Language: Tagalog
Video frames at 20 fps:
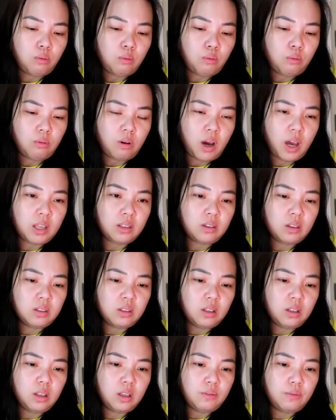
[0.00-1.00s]
O, kahit
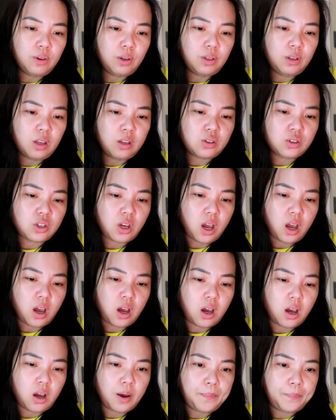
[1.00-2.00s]
na-delivered na
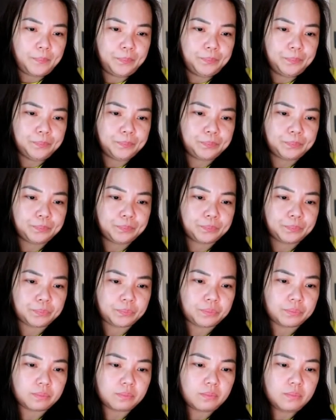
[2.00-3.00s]
siya.
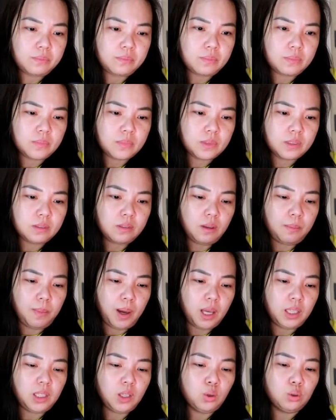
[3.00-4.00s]
ba
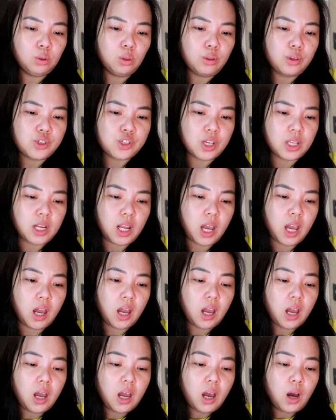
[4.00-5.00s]
diba? Hindi ko tuloy siya
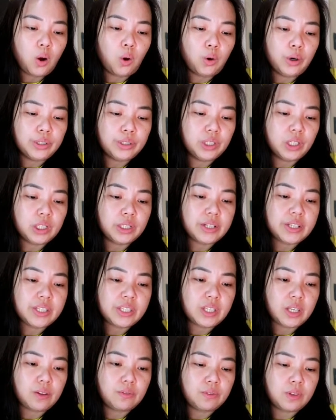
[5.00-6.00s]
na order
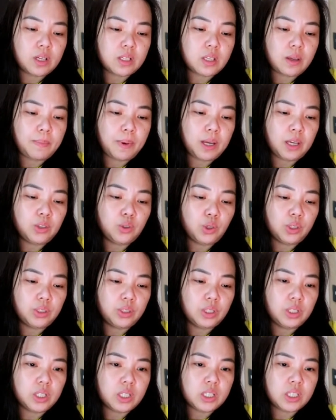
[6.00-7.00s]
received. Kasi pag
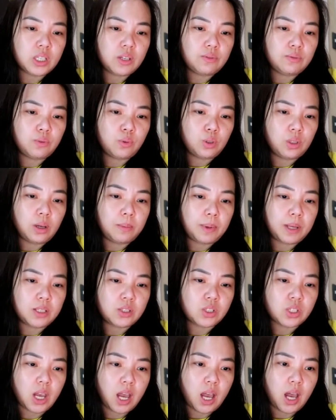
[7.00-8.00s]
in-order received ko
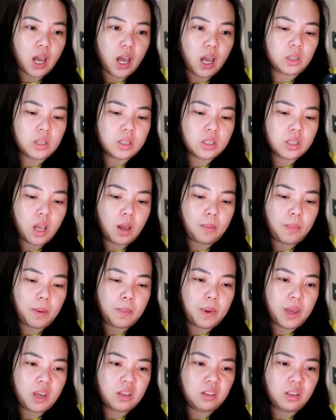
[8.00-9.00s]
naman siya, isa,
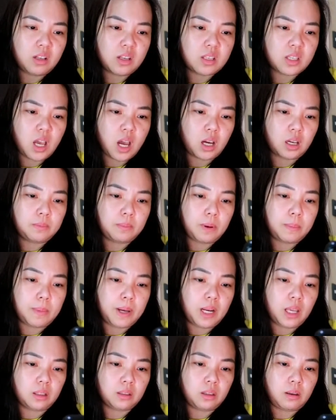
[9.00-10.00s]
mamaya hindi na sa akin
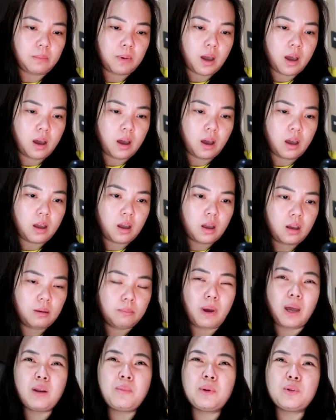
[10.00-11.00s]
mabalik, ba diba?
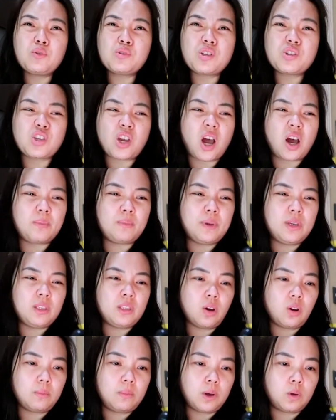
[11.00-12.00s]
paano ba to sa Shopee?
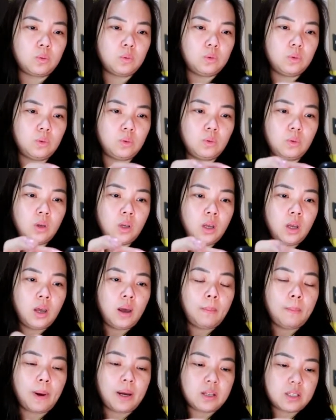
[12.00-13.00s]
Hindi ako marunong
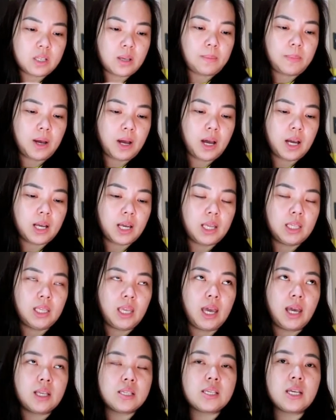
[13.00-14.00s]
pag sa mga
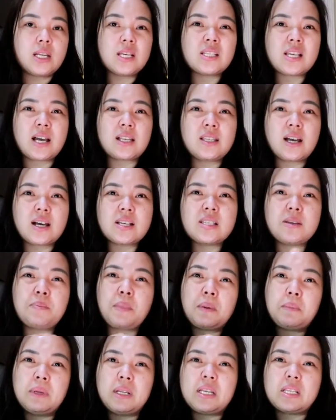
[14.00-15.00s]
ganyan. Sa Lazada kasi
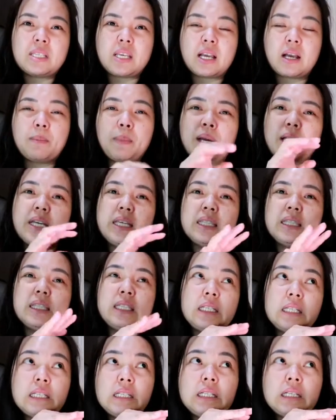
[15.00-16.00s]
mabilis eh. Kapag
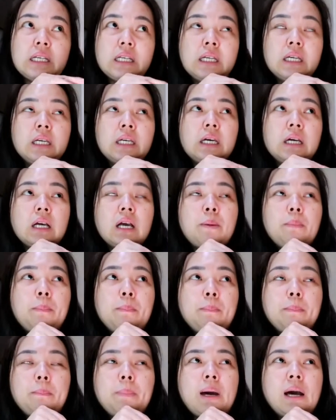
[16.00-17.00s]
hindi, kap
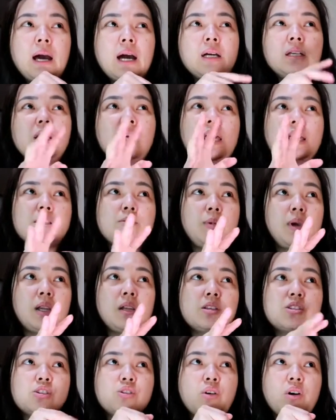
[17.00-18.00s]
pa, ang
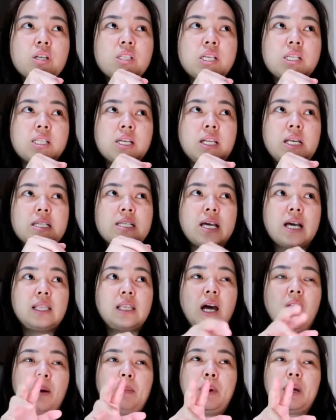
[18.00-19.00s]
na-experience ko kasi sa
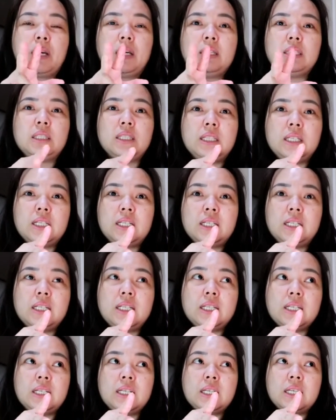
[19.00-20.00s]
Lazada, kapag
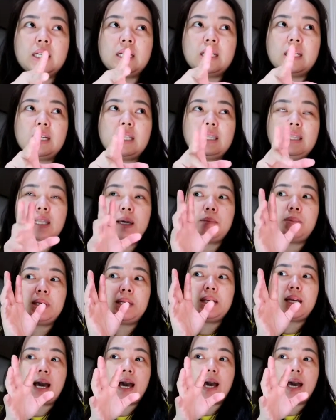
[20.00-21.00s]
hindi
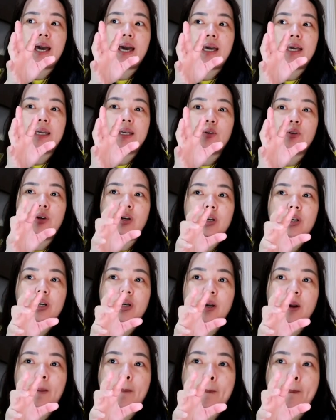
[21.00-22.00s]
nabigay
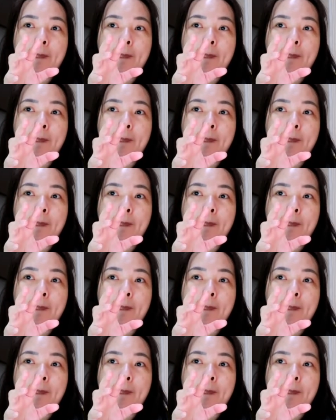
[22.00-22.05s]
or